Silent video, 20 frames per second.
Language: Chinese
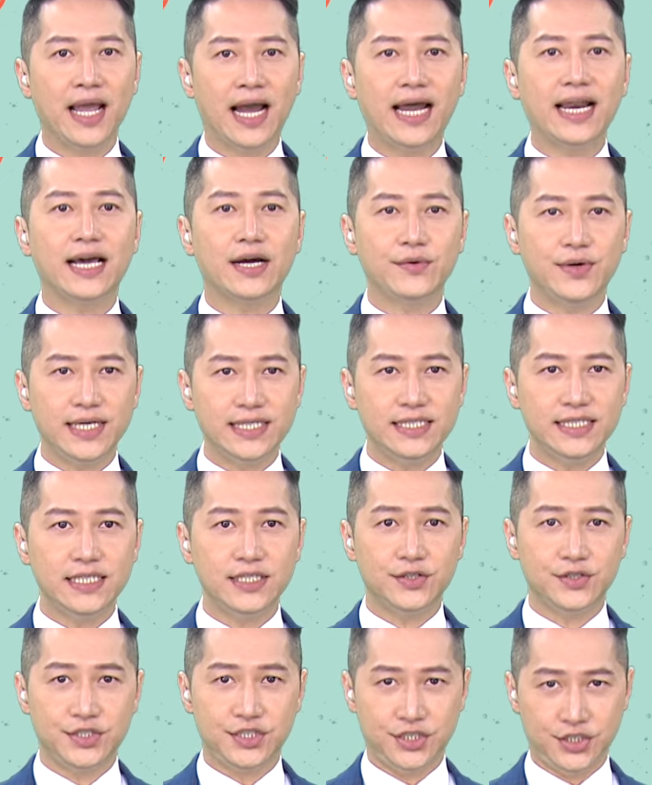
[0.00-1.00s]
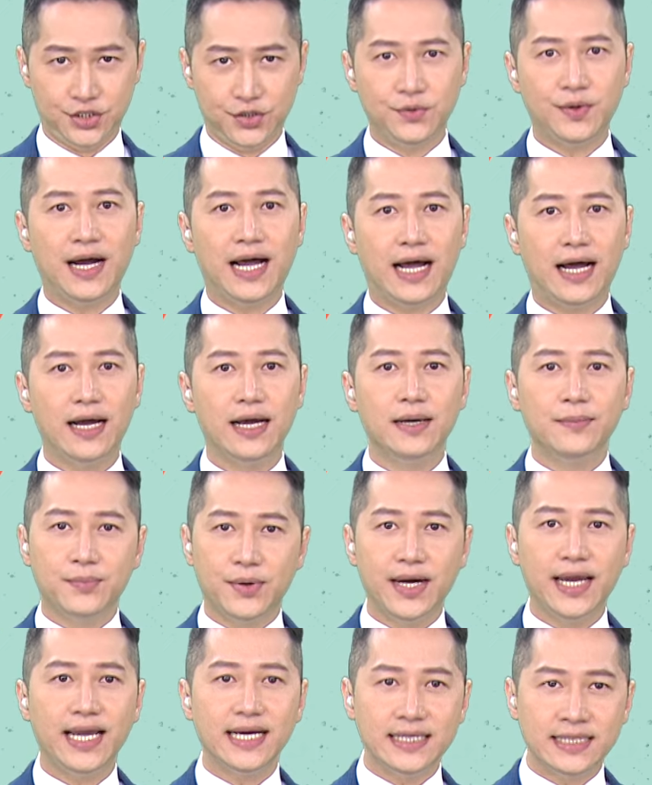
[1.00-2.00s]
啊，那果子就是幽啊，皮
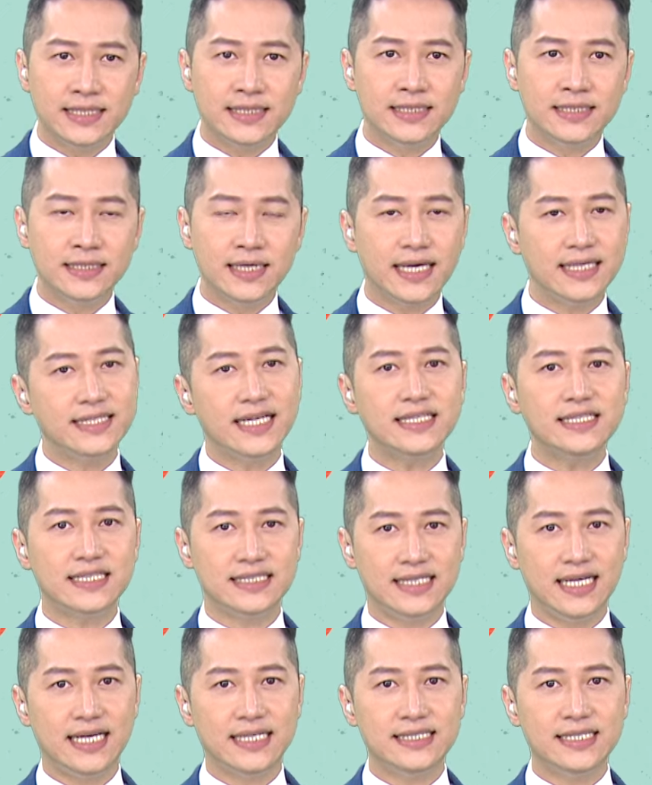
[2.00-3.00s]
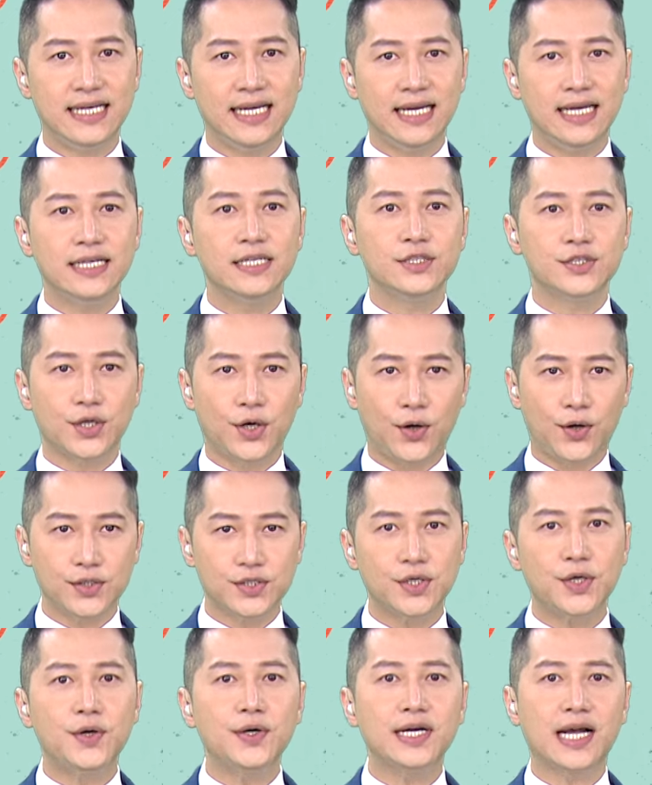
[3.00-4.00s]
黄黄或者是青青，粗
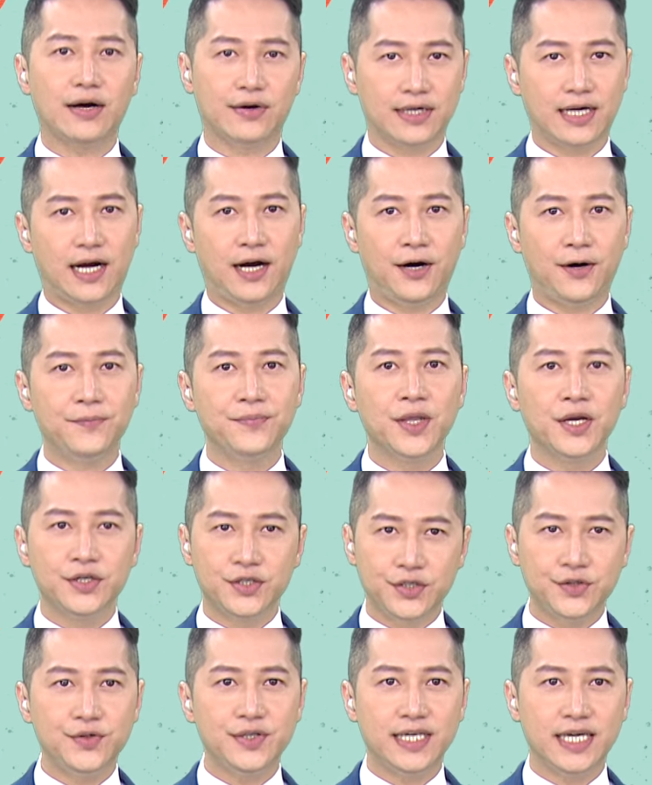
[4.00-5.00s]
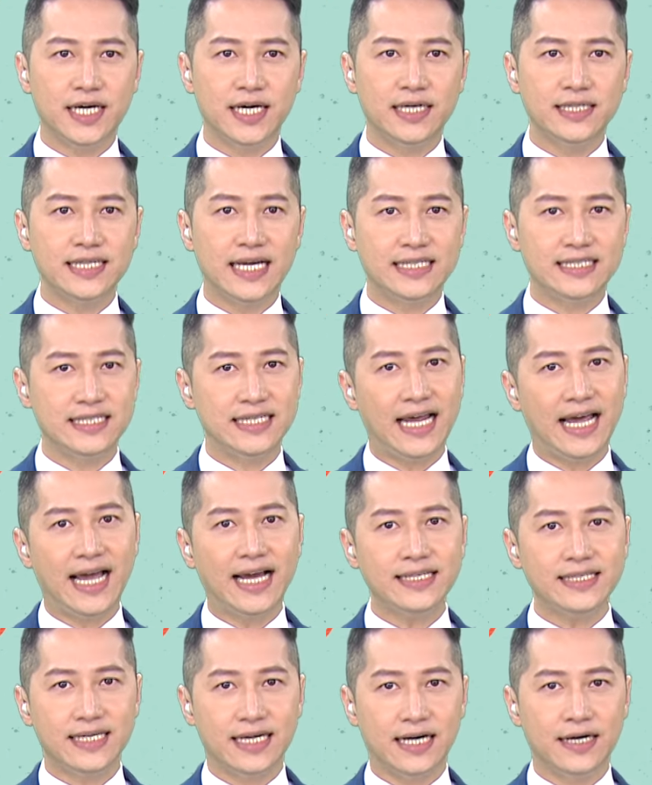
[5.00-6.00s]
粗厚厚，球形也是
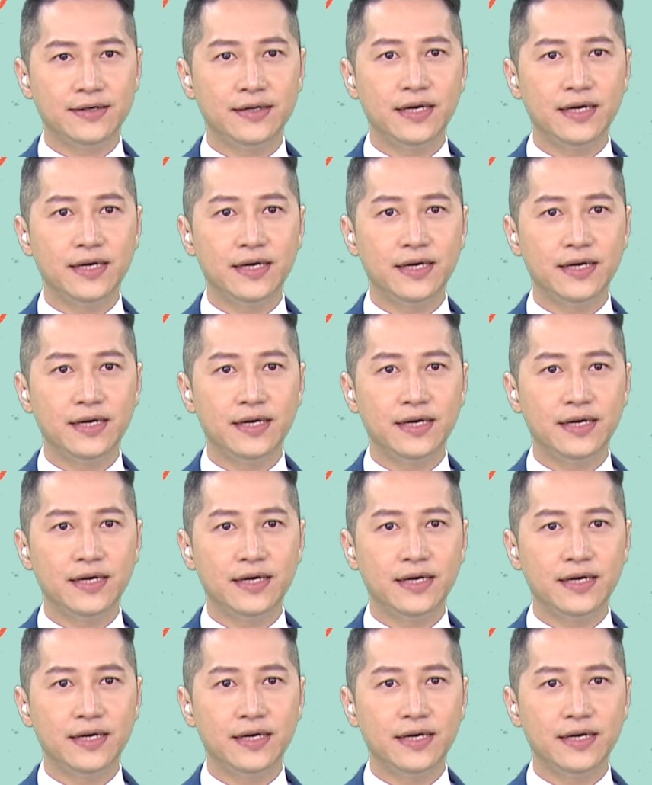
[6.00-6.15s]
哪仔形。